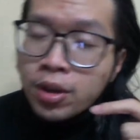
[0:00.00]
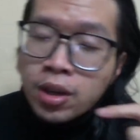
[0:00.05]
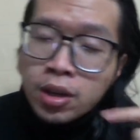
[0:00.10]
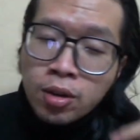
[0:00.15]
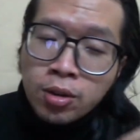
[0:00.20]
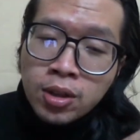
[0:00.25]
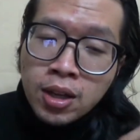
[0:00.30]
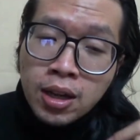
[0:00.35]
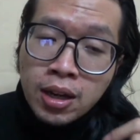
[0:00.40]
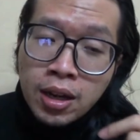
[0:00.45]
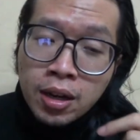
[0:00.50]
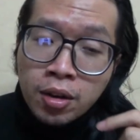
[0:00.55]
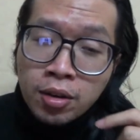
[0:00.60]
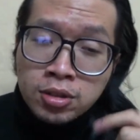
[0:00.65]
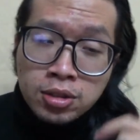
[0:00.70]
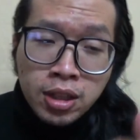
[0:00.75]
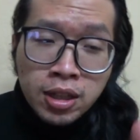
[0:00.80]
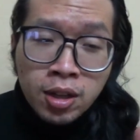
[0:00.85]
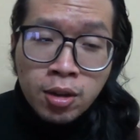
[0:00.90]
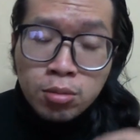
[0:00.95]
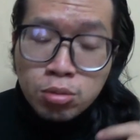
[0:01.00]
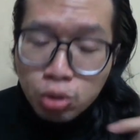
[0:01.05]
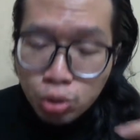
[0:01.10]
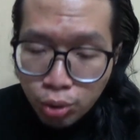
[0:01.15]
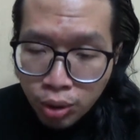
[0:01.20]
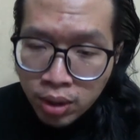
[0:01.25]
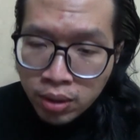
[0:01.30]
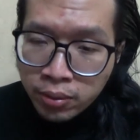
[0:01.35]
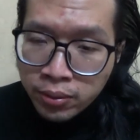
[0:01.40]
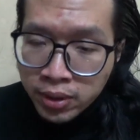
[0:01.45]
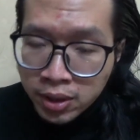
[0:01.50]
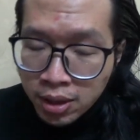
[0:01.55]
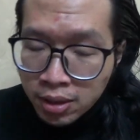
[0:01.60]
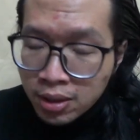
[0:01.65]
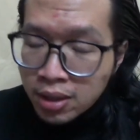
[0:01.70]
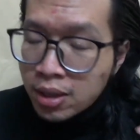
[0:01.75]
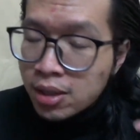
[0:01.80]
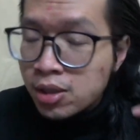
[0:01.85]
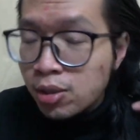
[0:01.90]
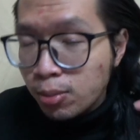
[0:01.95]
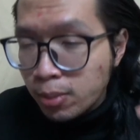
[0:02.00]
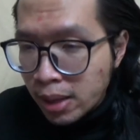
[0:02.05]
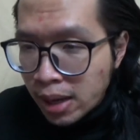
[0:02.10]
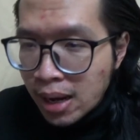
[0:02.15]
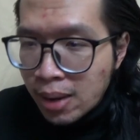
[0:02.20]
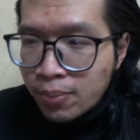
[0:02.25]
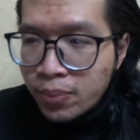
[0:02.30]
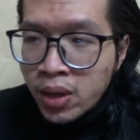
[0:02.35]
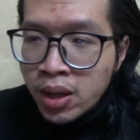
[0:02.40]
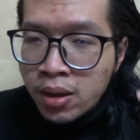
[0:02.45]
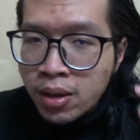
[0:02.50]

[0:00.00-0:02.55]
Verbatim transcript: thì có thể là nó sẽ không chuẩn với thời tiết ở trong Nam